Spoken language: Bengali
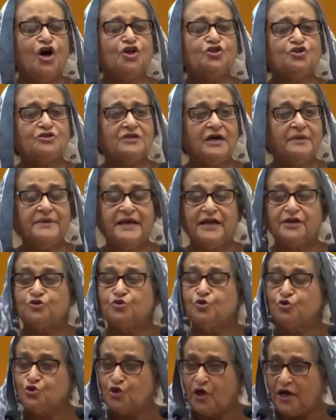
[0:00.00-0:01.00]
অন্তত আমি
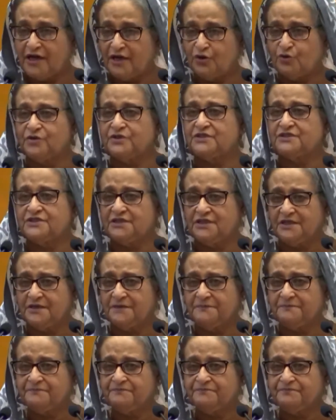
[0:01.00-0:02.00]
এইটুকু দয়া করেছি
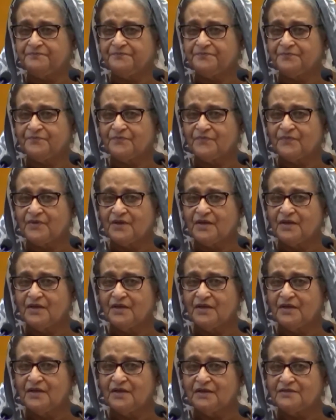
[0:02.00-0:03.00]

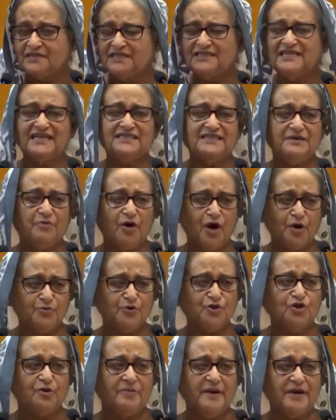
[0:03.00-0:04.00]
যে ঠিক আছে
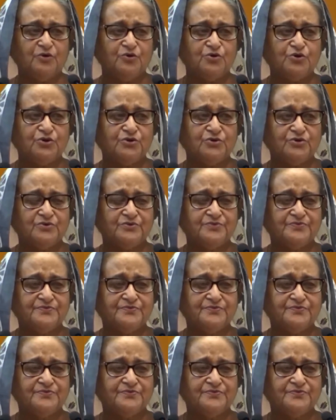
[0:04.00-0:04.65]
বয়বৃদ্ধ মানুষ